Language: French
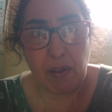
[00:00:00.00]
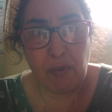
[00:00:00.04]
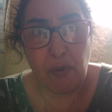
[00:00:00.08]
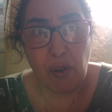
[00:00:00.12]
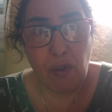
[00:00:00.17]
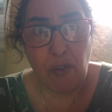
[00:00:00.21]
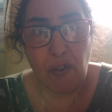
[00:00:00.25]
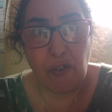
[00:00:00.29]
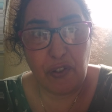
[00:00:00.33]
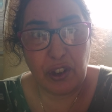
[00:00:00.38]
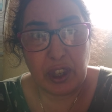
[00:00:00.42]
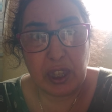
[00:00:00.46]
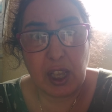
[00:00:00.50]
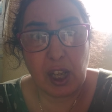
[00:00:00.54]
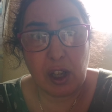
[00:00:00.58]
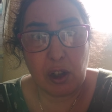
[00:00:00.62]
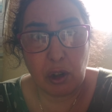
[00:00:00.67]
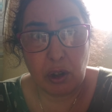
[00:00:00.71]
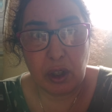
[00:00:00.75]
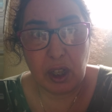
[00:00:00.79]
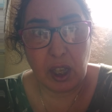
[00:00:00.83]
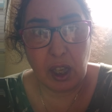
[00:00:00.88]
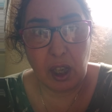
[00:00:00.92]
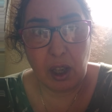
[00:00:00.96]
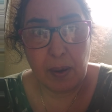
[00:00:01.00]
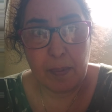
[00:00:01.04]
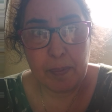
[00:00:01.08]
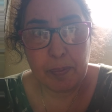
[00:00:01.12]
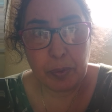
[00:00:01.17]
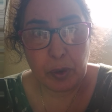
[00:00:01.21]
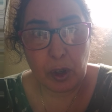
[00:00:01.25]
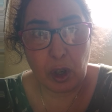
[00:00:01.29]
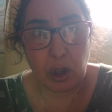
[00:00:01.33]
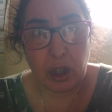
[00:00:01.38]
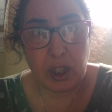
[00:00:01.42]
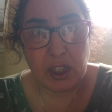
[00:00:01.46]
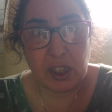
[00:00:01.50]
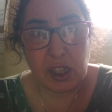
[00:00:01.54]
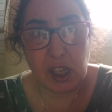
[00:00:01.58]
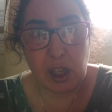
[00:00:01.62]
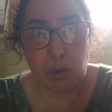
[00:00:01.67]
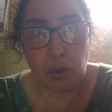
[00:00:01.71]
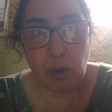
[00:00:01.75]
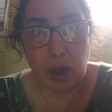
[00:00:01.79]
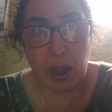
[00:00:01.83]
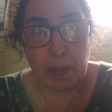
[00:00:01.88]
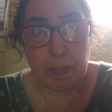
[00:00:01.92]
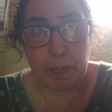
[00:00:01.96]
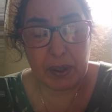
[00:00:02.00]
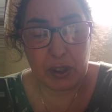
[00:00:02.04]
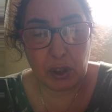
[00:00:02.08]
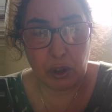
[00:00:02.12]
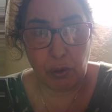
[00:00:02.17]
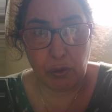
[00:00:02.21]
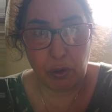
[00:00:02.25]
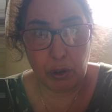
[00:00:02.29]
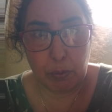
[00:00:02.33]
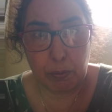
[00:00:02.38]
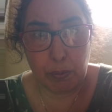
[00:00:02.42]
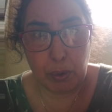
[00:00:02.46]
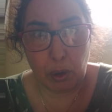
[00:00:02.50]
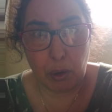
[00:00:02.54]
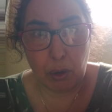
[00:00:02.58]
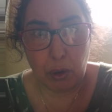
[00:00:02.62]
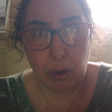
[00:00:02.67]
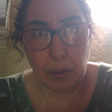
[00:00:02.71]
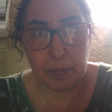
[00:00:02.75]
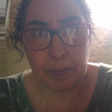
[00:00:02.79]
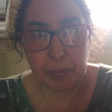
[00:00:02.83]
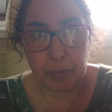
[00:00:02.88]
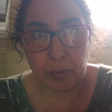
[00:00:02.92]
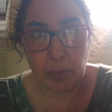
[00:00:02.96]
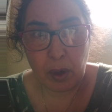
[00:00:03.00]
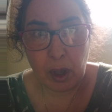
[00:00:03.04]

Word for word: mais vous, vous faites des conneries quand les citoyens passent dans votre bureau.